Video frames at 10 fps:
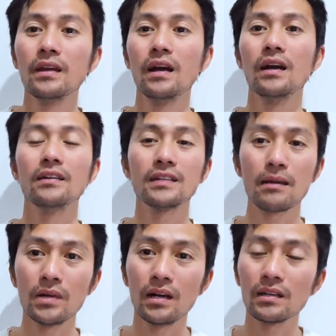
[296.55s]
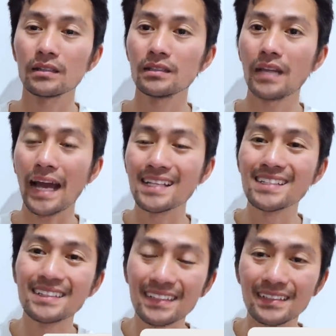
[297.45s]
à, nó nằm ở cái A
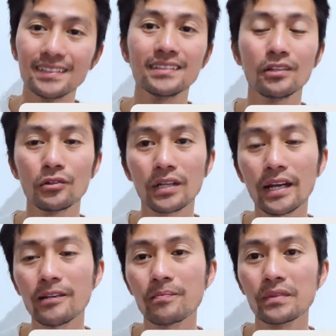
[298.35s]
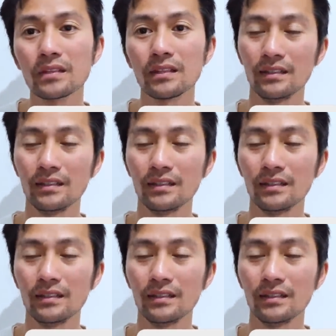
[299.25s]
C T, ok, thì